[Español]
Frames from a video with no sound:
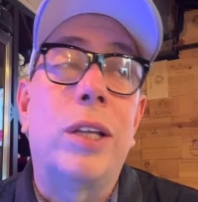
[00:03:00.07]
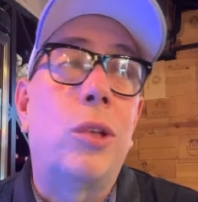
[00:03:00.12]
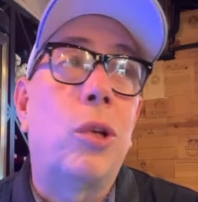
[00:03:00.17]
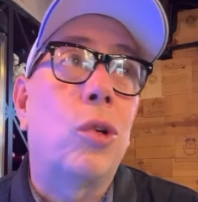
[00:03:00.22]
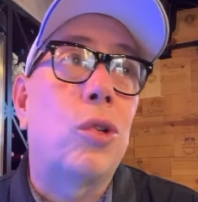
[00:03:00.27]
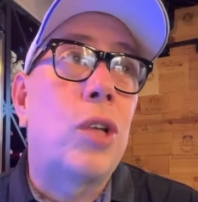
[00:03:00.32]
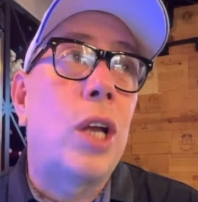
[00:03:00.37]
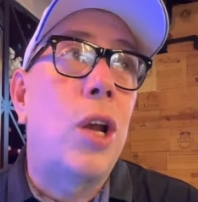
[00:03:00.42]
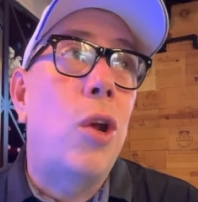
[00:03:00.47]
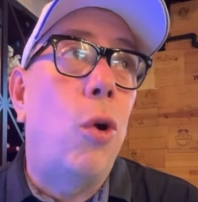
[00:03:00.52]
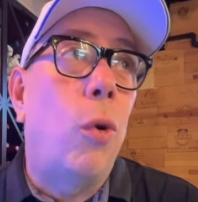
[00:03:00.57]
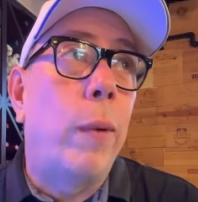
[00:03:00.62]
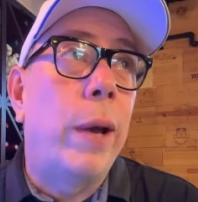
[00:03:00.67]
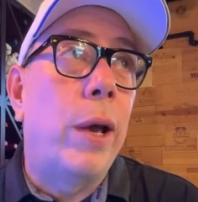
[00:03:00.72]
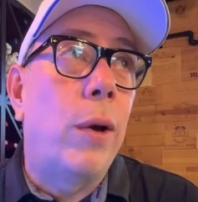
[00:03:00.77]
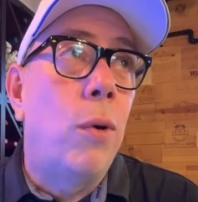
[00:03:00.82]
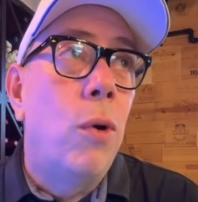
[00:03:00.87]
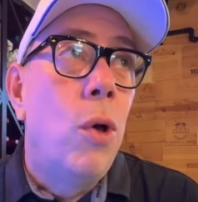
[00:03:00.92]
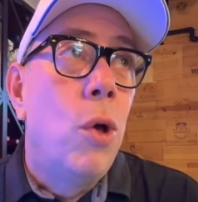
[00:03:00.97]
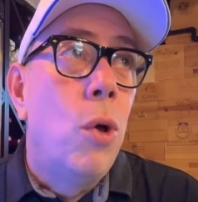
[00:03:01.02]
Entonces lo
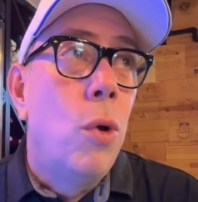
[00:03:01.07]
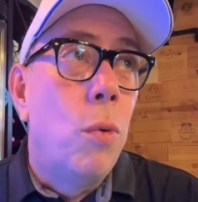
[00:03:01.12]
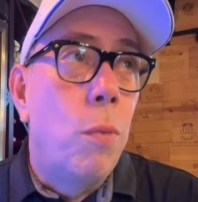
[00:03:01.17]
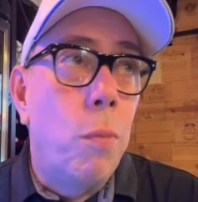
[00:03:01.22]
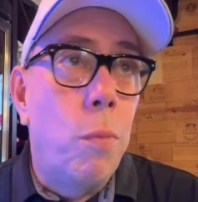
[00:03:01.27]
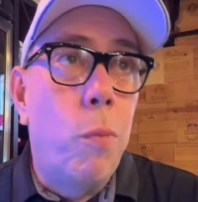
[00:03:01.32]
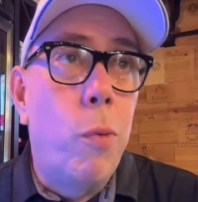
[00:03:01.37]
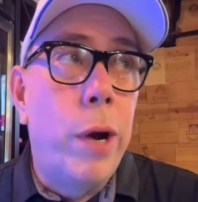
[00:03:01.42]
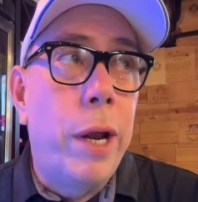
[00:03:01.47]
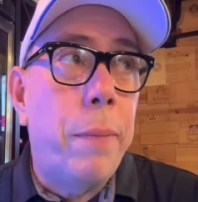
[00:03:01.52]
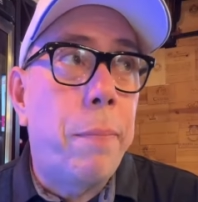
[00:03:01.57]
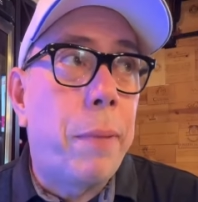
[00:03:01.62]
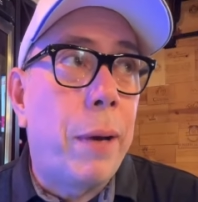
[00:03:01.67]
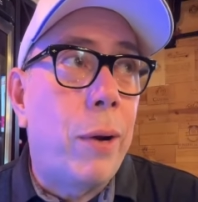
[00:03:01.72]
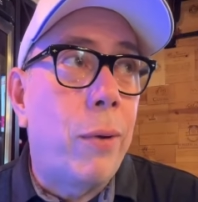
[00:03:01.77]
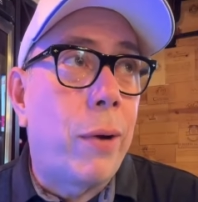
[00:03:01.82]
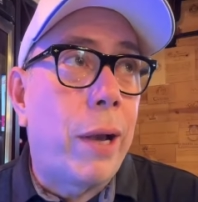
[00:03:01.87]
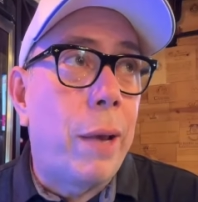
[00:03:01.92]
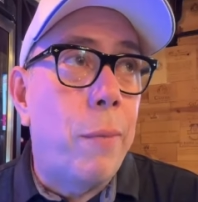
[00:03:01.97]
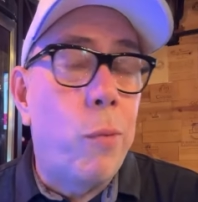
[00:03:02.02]
veo muy,
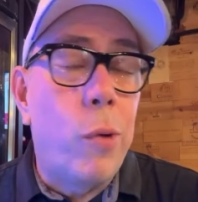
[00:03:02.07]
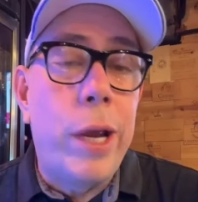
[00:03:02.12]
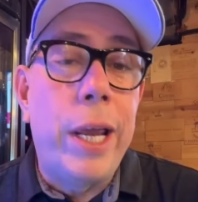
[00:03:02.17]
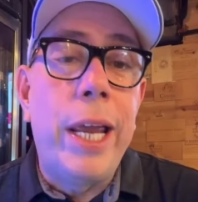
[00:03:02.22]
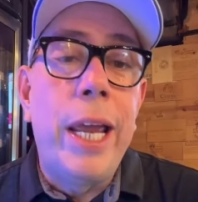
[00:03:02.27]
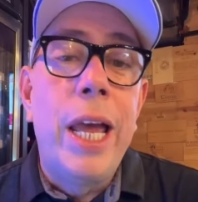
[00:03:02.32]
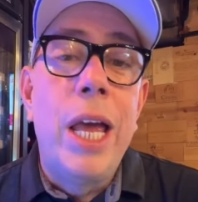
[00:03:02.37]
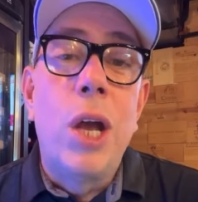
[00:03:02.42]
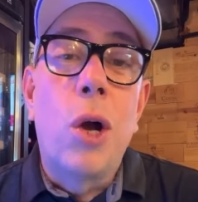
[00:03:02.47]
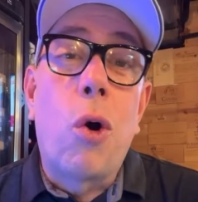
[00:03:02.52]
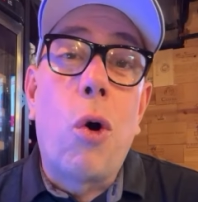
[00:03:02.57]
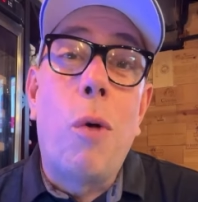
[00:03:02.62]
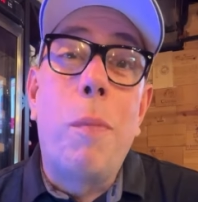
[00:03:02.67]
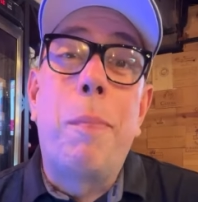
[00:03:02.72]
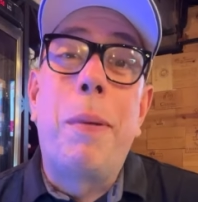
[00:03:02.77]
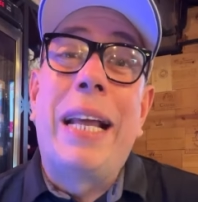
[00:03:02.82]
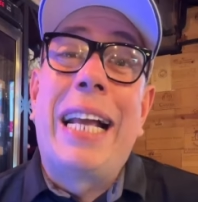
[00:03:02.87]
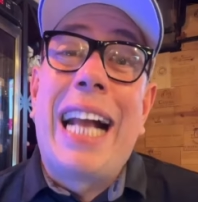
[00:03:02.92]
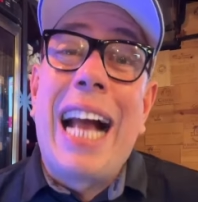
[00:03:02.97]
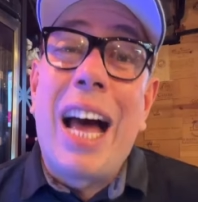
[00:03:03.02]
pero que muy
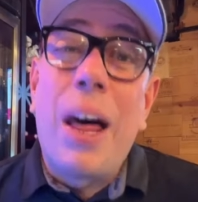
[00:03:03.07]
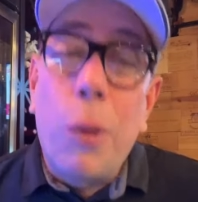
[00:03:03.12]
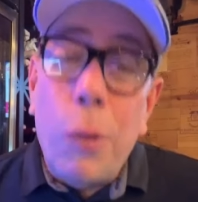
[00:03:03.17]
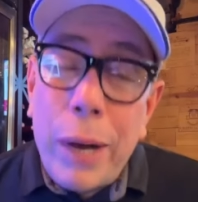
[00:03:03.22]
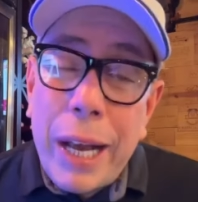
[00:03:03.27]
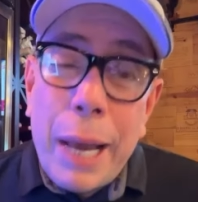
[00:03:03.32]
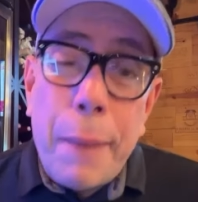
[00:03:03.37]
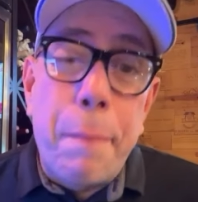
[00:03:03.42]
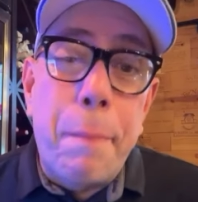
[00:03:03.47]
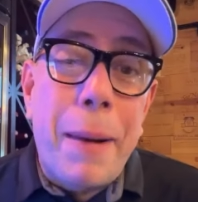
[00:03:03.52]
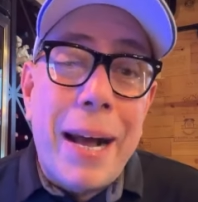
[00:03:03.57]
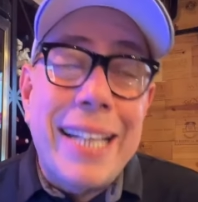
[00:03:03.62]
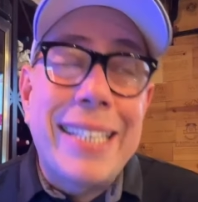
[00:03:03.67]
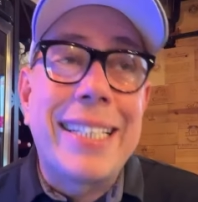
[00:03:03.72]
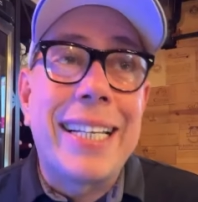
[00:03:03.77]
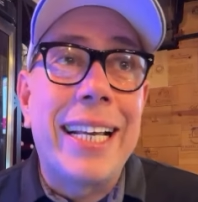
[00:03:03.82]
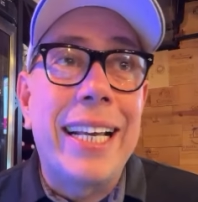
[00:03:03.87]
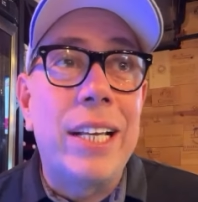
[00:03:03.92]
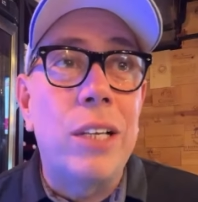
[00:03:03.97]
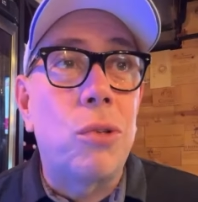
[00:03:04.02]
complicado que
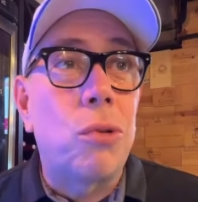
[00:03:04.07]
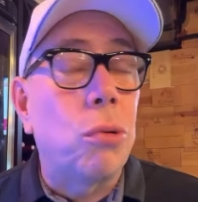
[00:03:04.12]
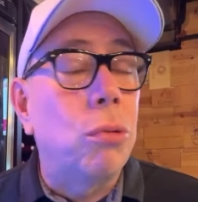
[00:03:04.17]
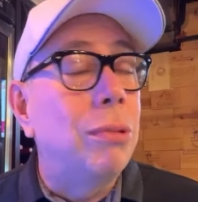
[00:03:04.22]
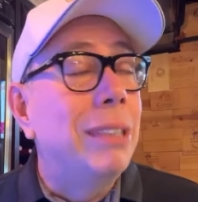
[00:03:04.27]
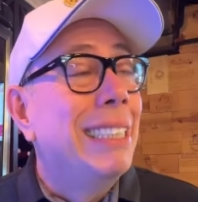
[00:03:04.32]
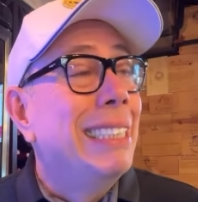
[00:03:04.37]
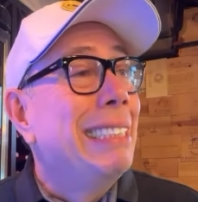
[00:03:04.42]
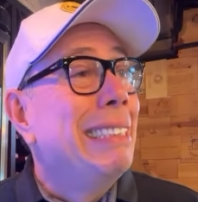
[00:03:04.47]
pase eso.